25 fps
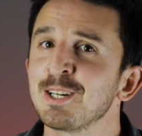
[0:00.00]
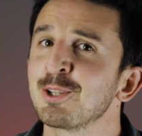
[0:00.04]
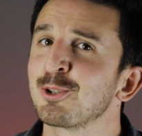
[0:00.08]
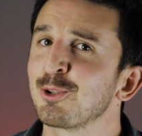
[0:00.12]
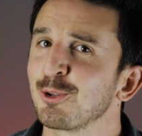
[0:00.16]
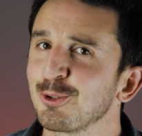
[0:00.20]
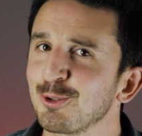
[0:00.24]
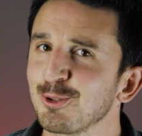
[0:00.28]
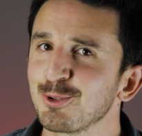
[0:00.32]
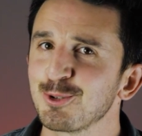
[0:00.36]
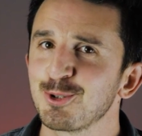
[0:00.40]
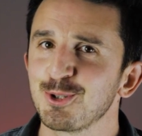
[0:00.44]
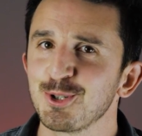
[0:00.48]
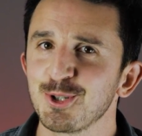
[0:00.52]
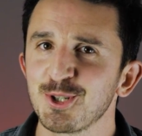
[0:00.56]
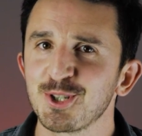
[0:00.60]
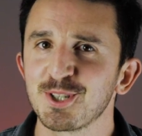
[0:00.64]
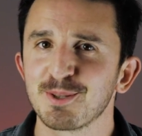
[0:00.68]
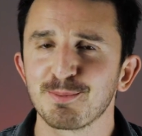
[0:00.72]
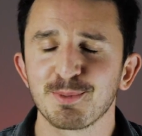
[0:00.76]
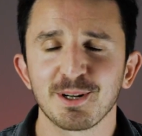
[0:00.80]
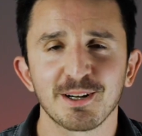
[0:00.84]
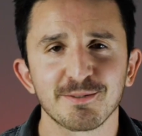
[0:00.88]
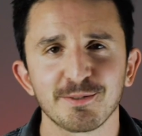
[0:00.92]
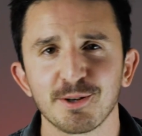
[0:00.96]
to do dziś
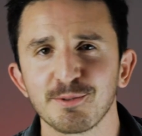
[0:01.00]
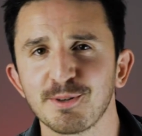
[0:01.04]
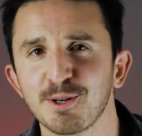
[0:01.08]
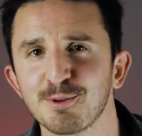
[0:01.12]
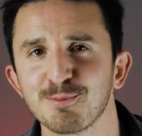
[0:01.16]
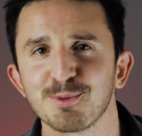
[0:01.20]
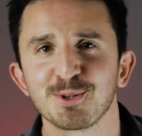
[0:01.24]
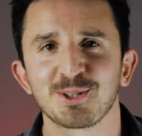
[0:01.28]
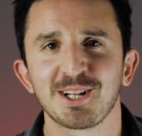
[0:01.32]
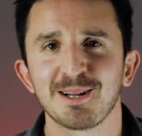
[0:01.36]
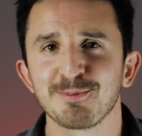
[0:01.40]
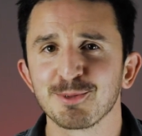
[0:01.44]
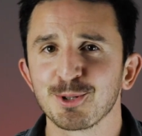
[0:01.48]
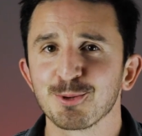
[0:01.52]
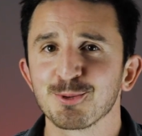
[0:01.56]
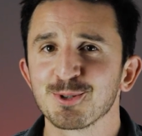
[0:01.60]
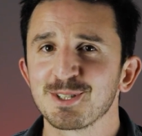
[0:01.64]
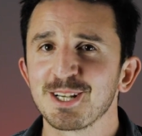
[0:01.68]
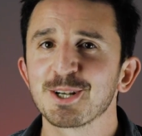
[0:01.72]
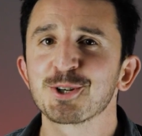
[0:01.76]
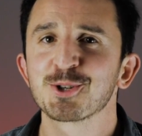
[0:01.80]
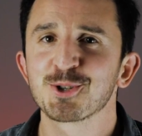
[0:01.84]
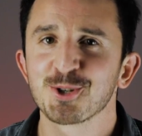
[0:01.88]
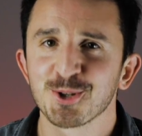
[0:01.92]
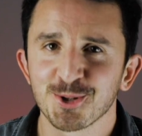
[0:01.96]
sprawowałby tam tą
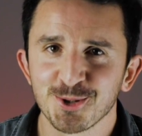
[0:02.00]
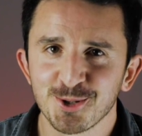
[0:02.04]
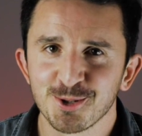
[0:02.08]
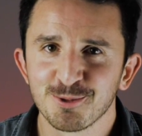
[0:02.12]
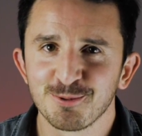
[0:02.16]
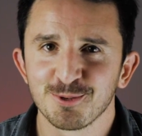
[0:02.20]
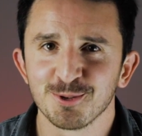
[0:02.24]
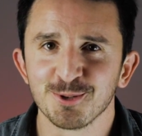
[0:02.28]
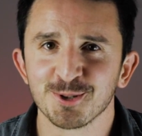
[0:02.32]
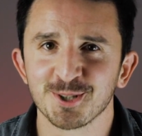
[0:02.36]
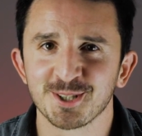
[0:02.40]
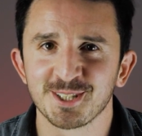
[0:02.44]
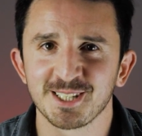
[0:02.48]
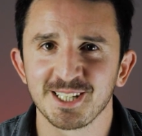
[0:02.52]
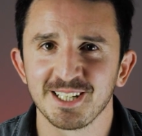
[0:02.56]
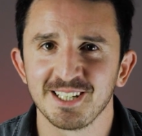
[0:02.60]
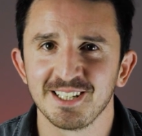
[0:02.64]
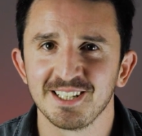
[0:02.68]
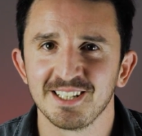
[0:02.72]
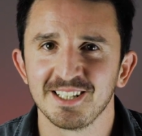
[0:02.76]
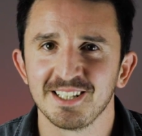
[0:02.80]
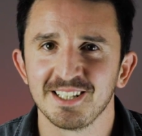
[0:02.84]
zaszczytną funkcję.